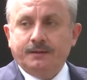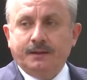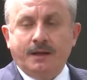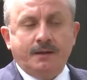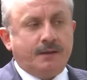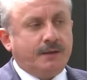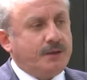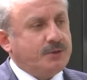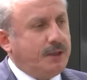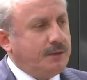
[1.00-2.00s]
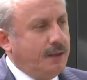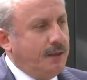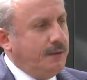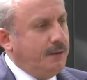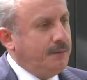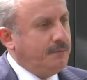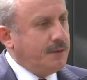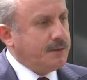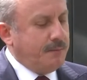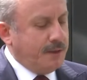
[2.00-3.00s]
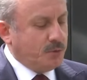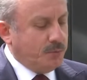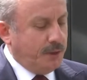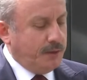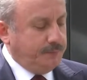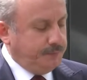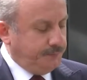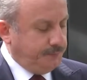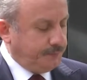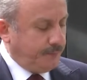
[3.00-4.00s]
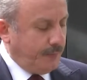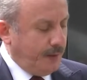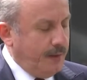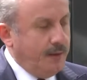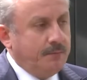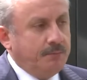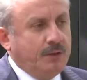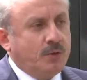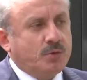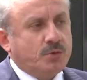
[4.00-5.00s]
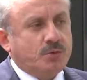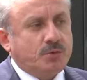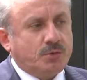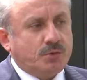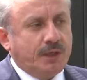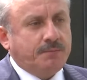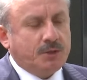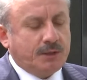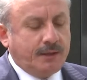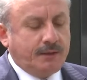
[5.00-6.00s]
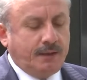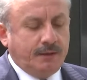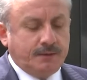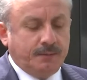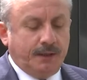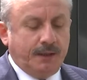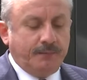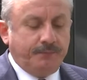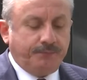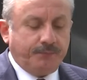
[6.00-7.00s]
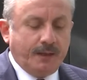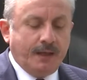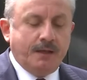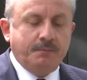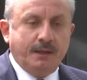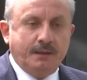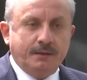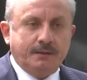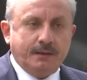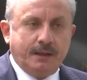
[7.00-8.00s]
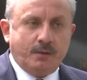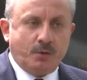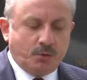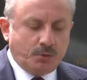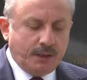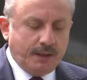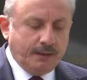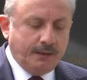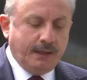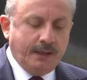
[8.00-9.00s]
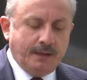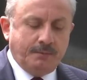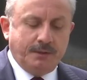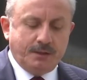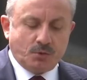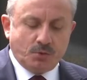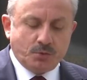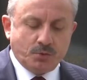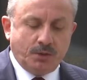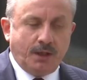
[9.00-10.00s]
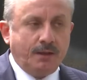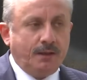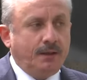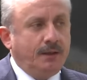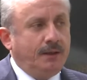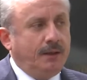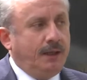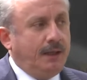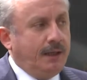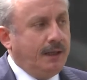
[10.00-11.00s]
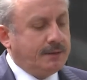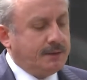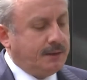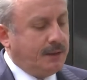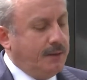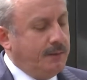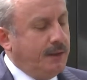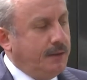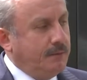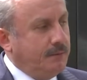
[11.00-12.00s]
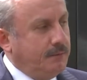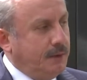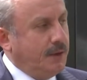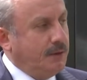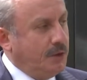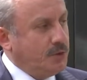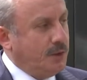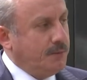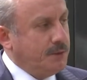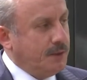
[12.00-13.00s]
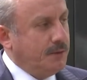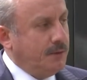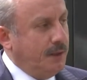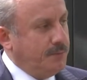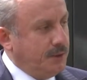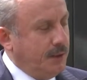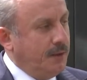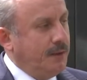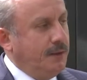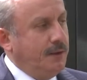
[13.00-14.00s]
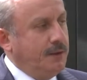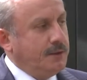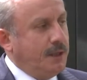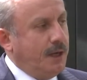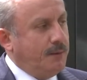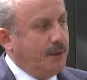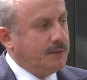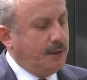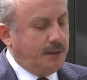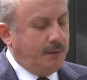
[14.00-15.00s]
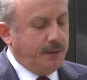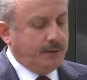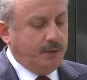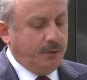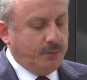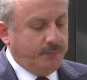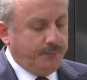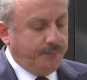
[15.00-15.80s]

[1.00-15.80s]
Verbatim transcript: Değerli arkadaşlar, değerli basın mensupları, 1970'lerden itibaren Ermeni terör örgütlerinin eylemleri sonucunda hayatını kaybeden vatandaşlarımızın hepsine Cenab-ı Hak'tan rahmet diliyorum.